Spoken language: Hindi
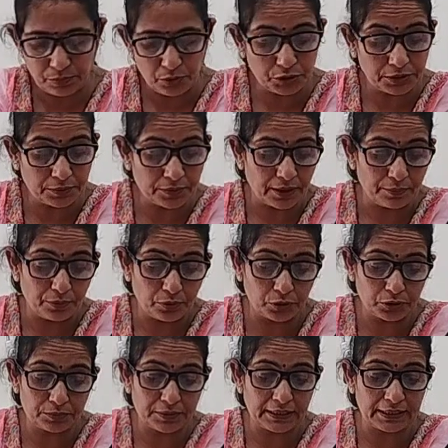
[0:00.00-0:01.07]
बॉटम का
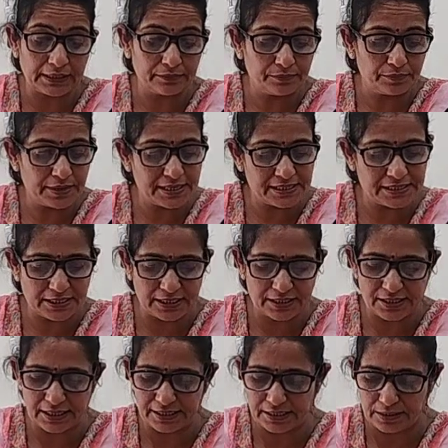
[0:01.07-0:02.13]
बॉटम का मिक्स
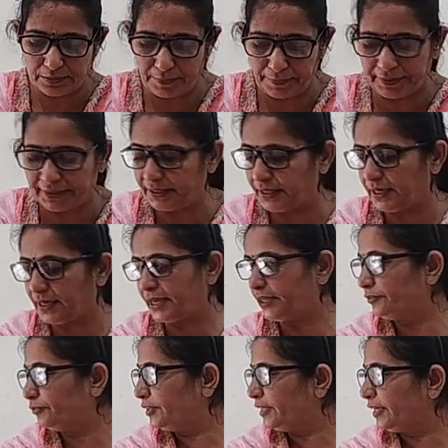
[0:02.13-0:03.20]
जैसा इस पे पट्टी
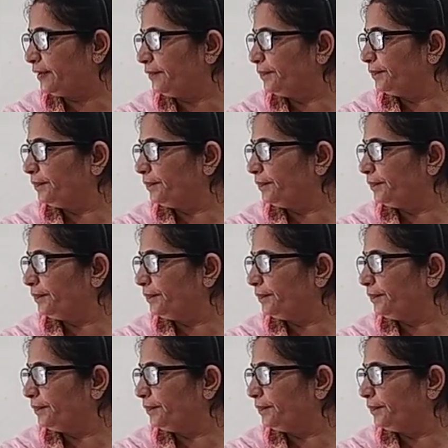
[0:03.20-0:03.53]
लगाई हुई है